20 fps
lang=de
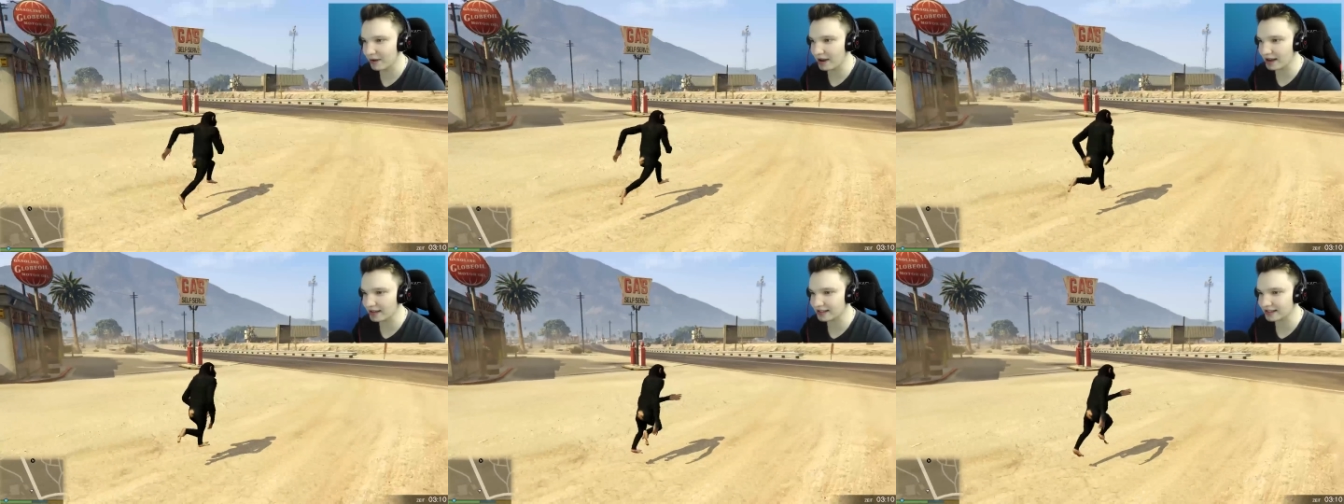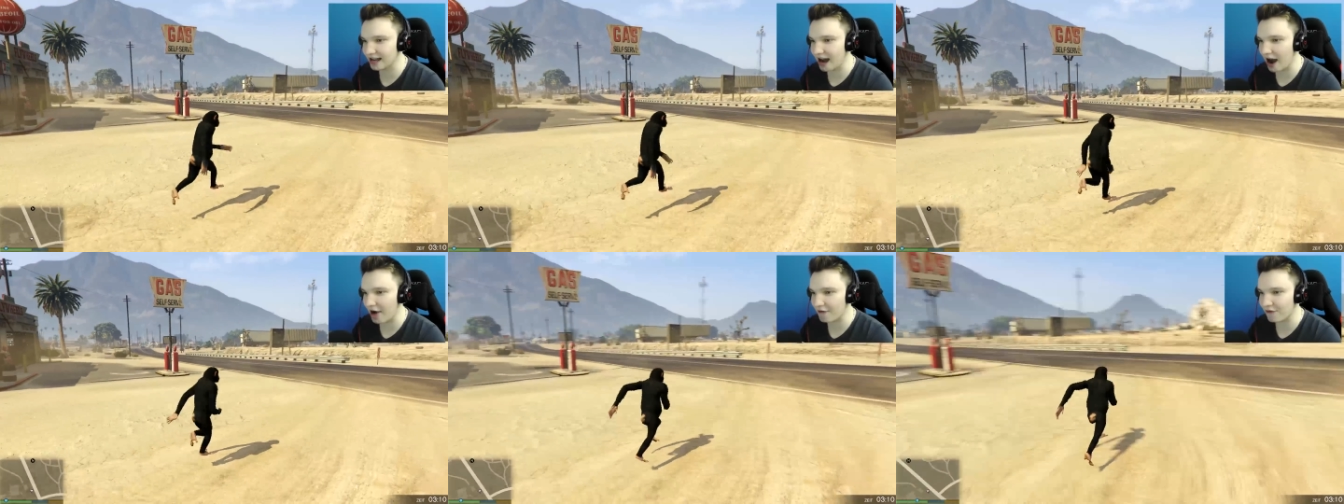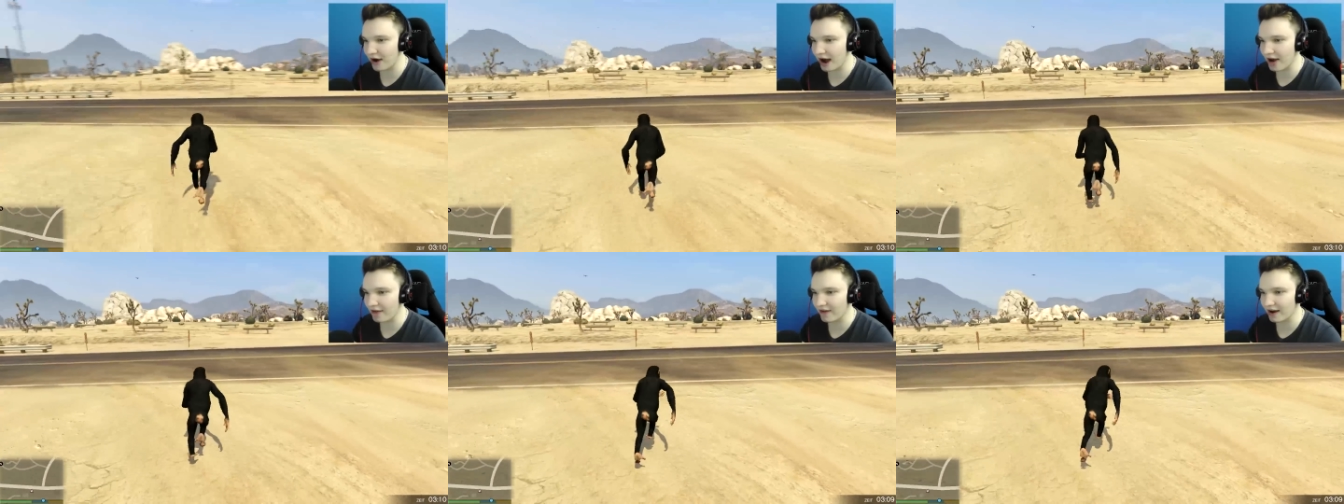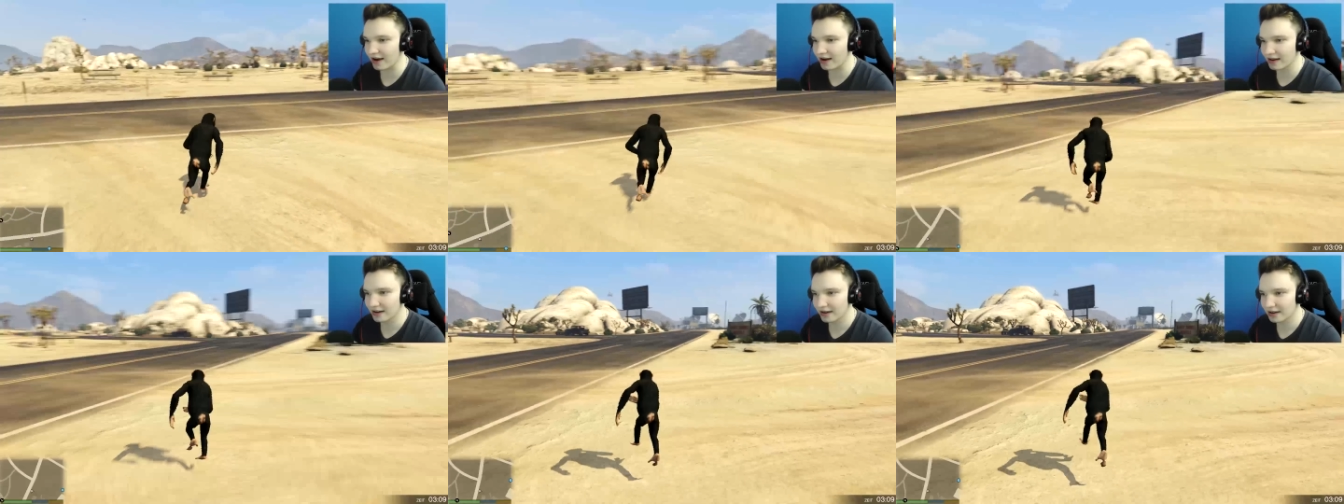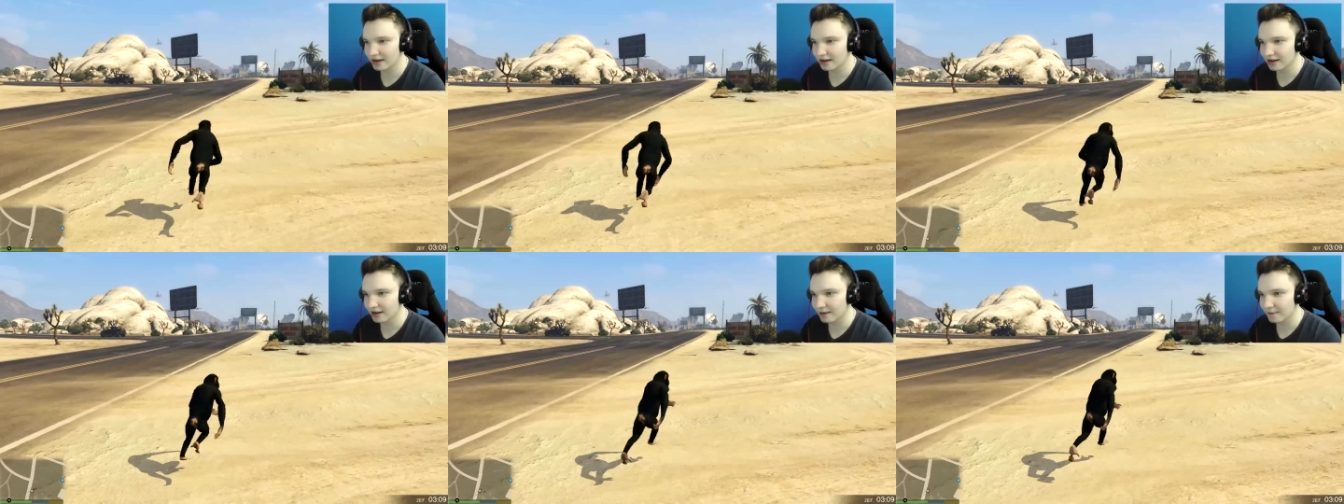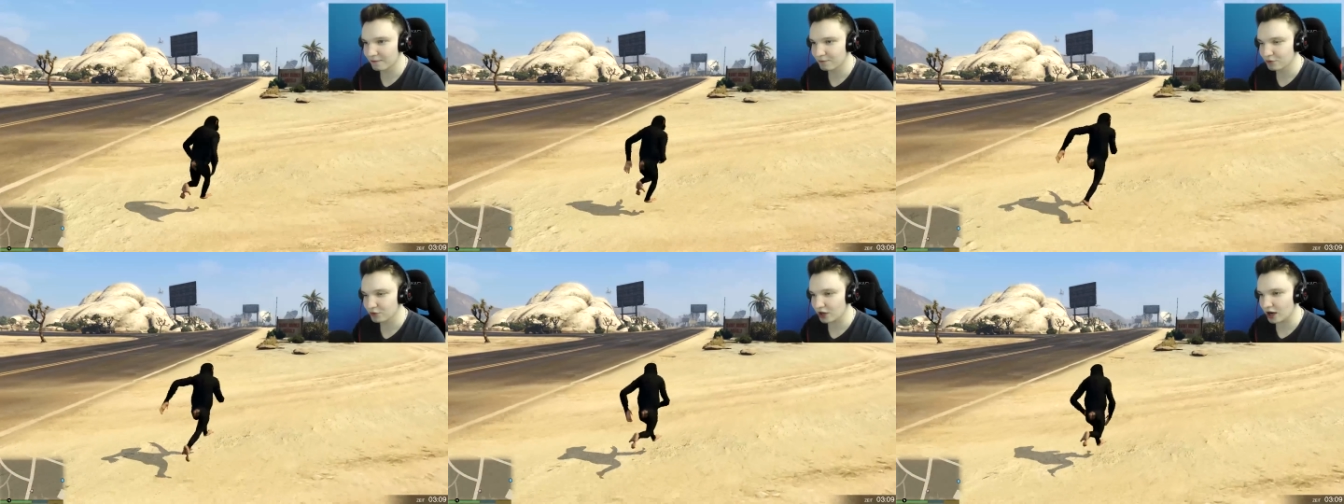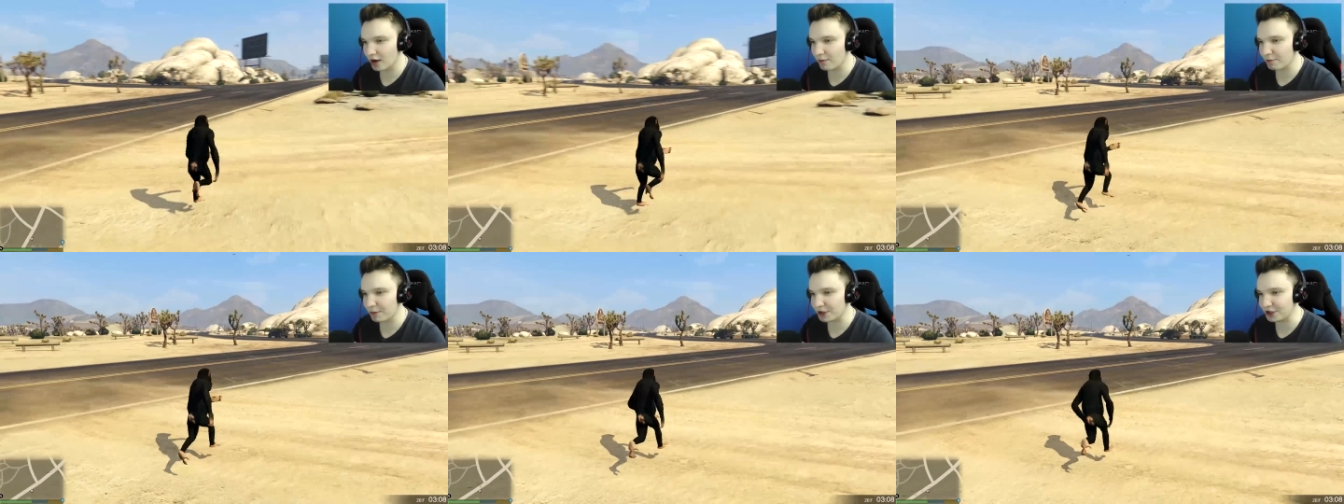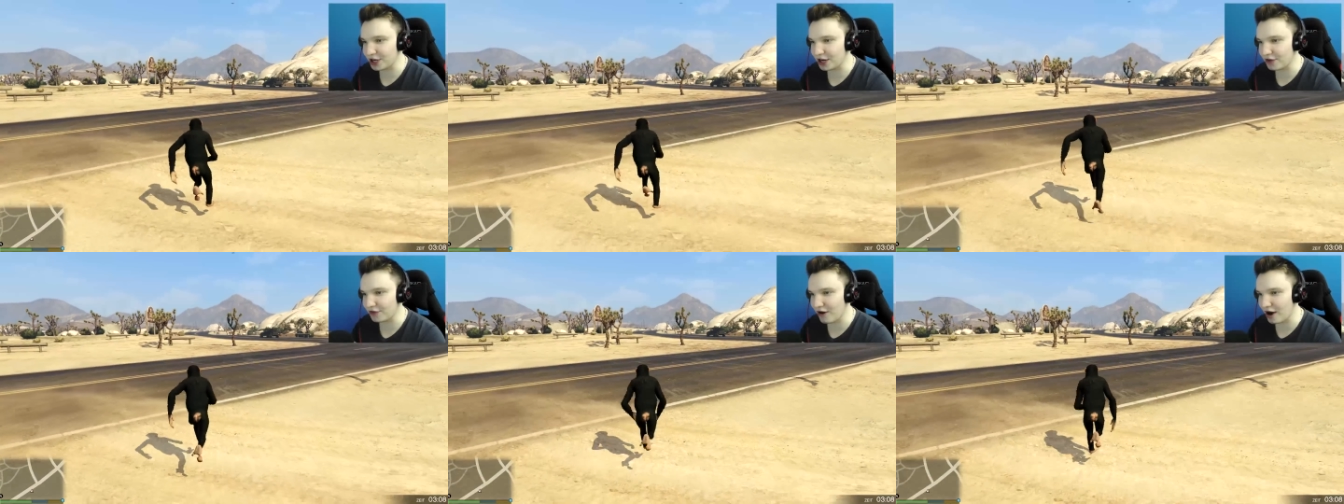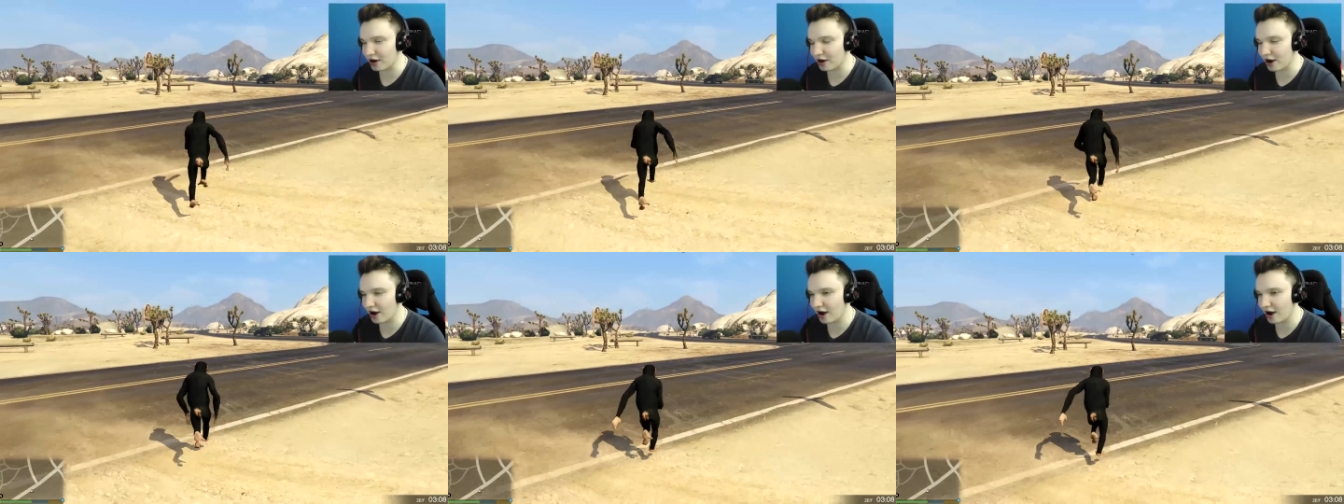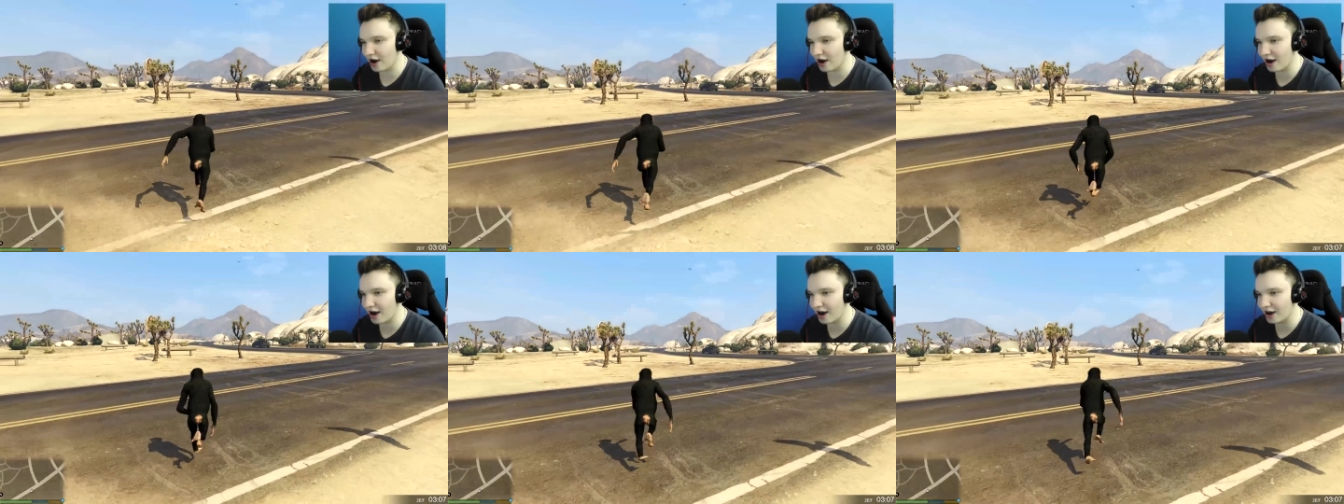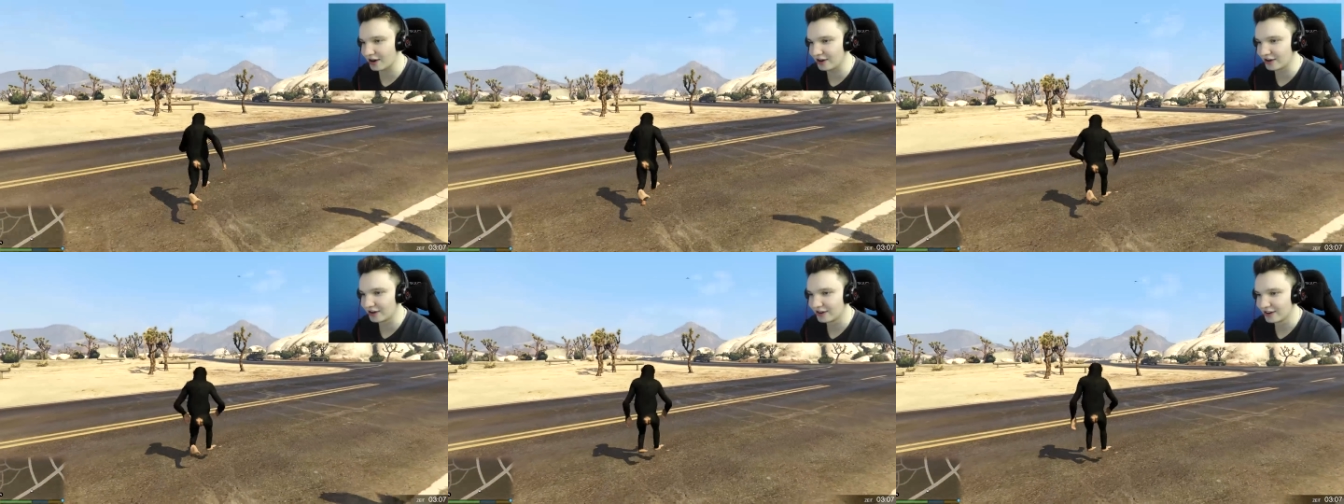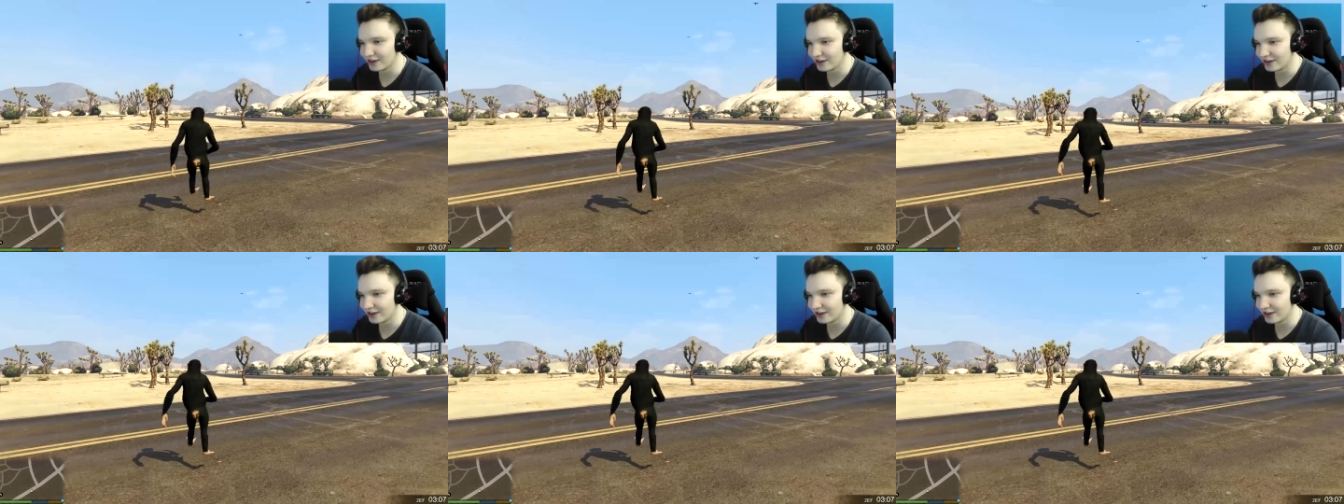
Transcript: Bester Affe ever. Gib mir dein Wagen!